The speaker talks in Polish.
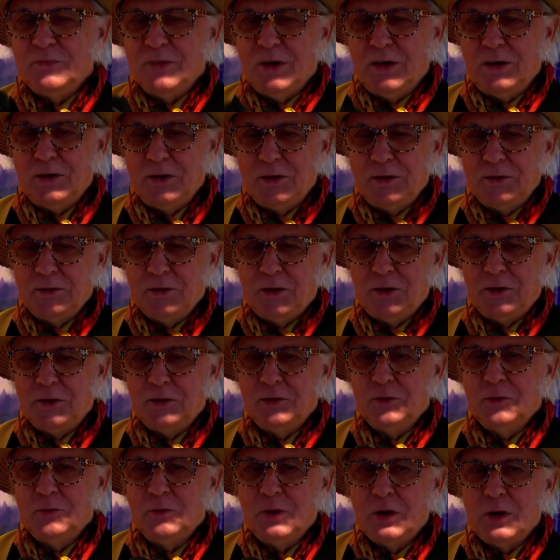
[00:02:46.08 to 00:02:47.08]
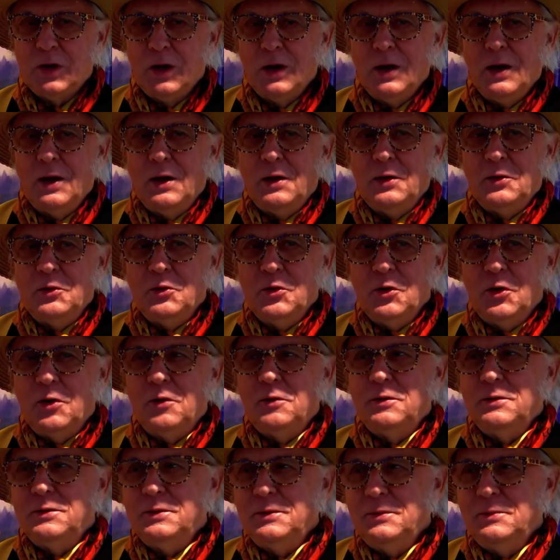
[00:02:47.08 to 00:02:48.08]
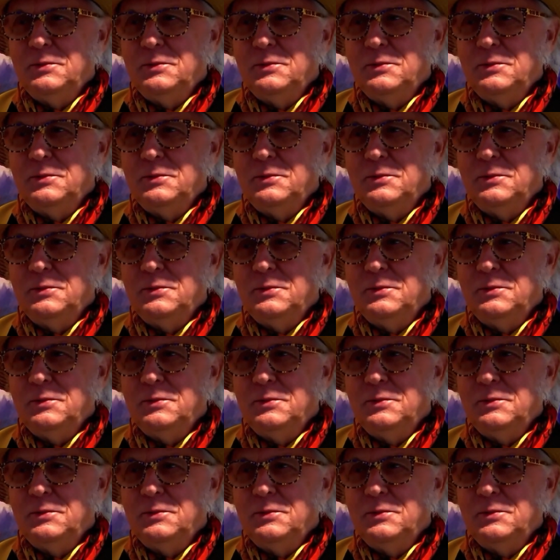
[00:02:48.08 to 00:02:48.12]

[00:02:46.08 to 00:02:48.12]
ale, ale numer. No, y,